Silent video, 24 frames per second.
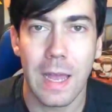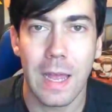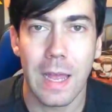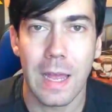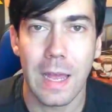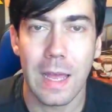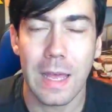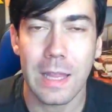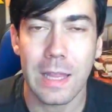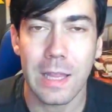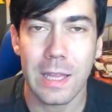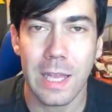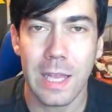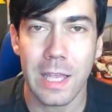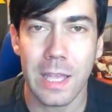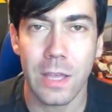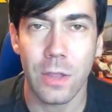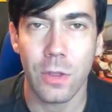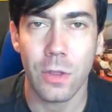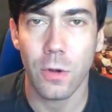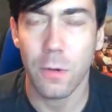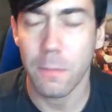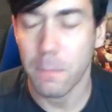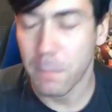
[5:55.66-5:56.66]
está
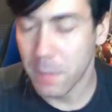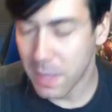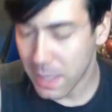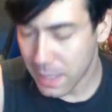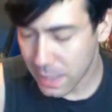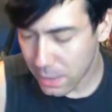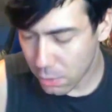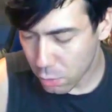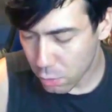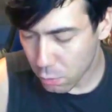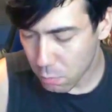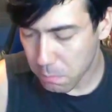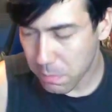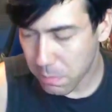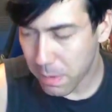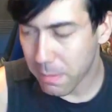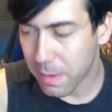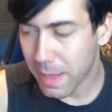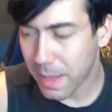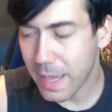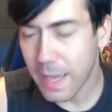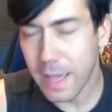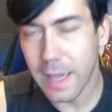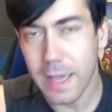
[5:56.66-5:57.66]
allí dormido y un
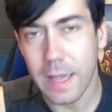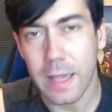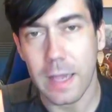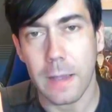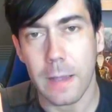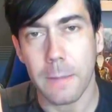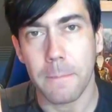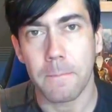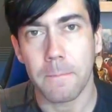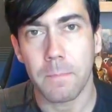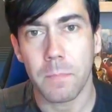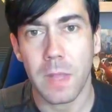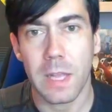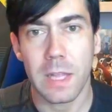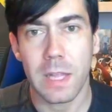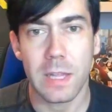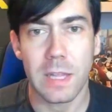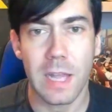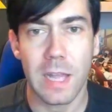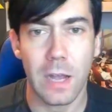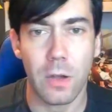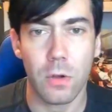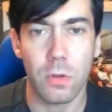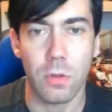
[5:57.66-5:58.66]
bebé. que
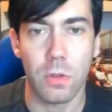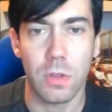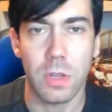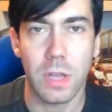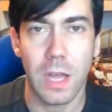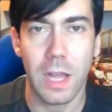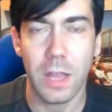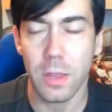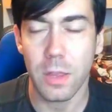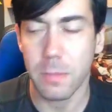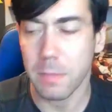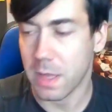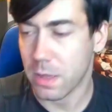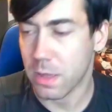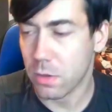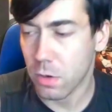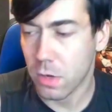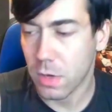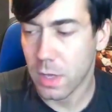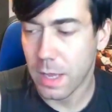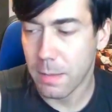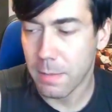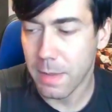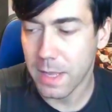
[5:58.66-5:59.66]
está contándome?
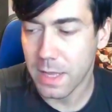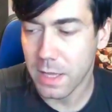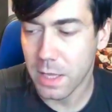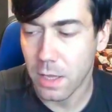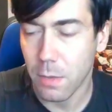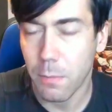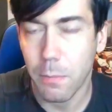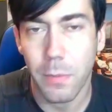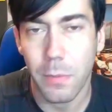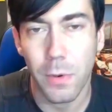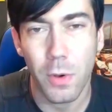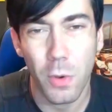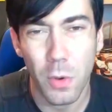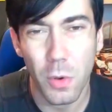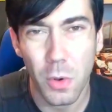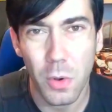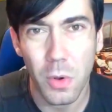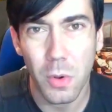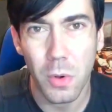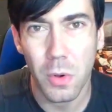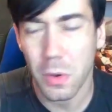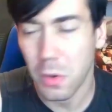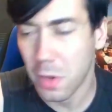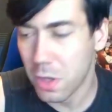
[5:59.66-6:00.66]
Toriyama está un
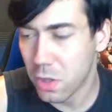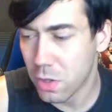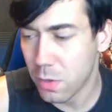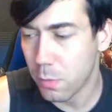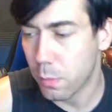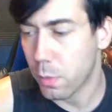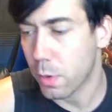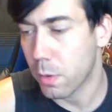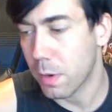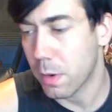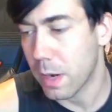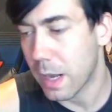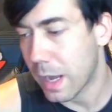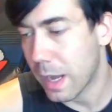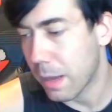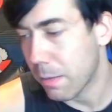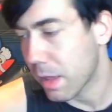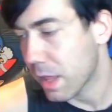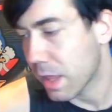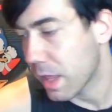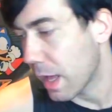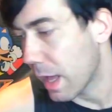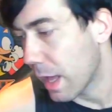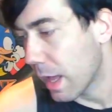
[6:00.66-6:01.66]
poco hecho polvo de la
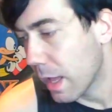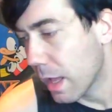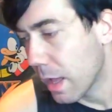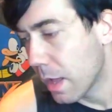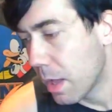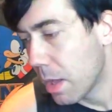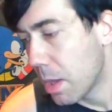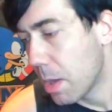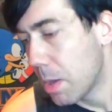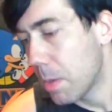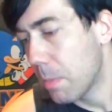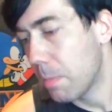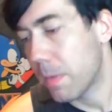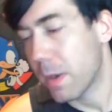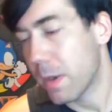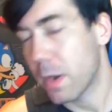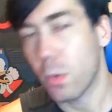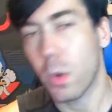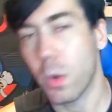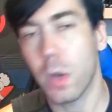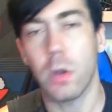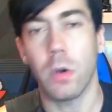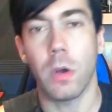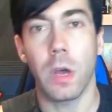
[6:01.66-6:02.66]
cabeza, ¿eh?
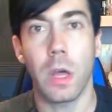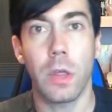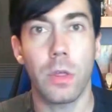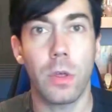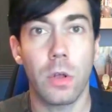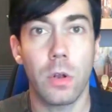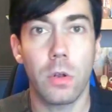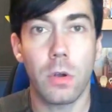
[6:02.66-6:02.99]
Pero bueno, eso es lo